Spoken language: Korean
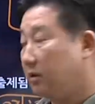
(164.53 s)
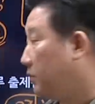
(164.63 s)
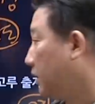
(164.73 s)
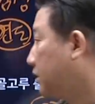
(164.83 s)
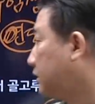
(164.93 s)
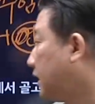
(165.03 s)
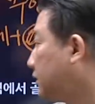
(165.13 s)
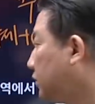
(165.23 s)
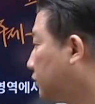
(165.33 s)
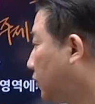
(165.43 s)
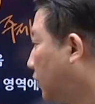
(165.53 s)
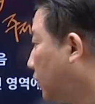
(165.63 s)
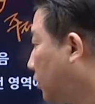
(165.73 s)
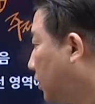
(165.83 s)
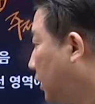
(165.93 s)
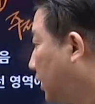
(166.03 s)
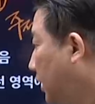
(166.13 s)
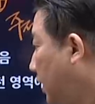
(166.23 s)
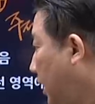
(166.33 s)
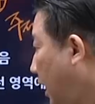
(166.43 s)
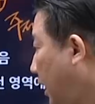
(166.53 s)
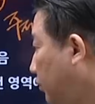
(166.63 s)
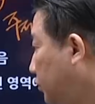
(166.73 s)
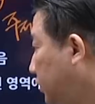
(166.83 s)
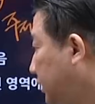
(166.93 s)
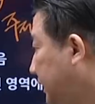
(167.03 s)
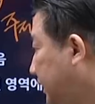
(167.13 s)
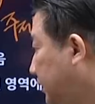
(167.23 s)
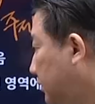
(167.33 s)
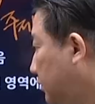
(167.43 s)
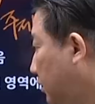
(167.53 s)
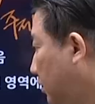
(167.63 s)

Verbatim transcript: 뭐 극단적으로 학문적인